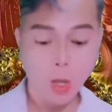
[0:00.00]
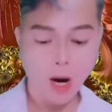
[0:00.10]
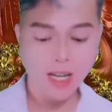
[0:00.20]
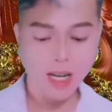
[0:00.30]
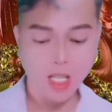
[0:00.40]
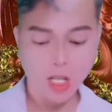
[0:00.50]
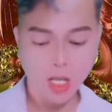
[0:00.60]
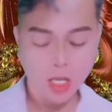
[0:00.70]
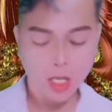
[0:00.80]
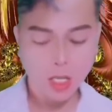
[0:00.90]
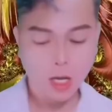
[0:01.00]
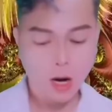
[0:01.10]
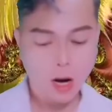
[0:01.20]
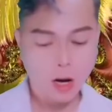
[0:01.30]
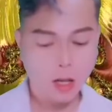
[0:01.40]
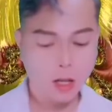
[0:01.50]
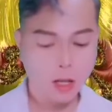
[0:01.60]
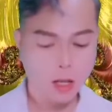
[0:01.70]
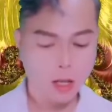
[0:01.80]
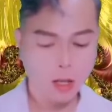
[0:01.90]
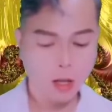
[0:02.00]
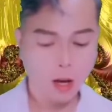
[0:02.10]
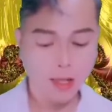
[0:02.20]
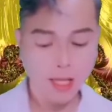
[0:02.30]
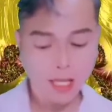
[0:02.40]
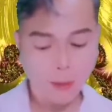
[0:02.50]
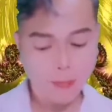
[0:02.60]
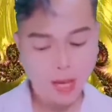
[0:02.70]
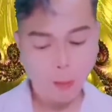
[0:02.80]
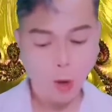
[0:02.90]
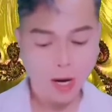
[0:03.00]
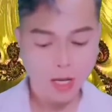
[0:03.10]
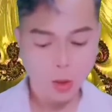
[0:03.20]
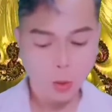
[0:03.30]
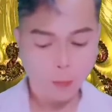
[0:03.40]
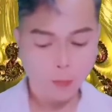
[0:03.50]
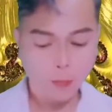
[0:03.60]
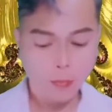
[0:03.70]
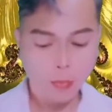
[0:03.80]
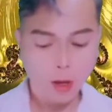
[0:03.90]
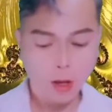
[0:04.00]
Ôn Dương sợ Ân Lang Qua sẽ mất khống chế nên vội vàng mà giải thích,